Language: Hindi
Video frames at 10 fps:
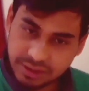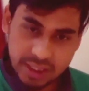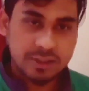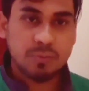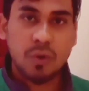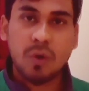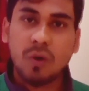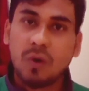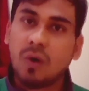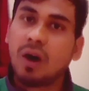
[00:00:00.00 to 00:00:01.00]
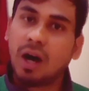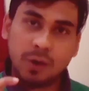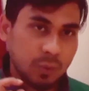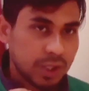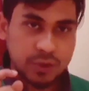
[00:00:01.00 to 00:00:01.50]
यस ब्रो
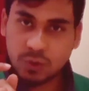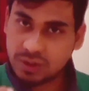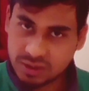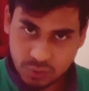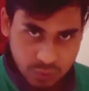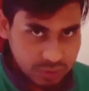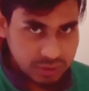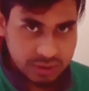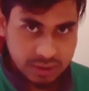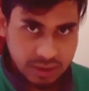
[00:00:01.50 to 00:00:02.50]
आई वांट टू दिस शूज़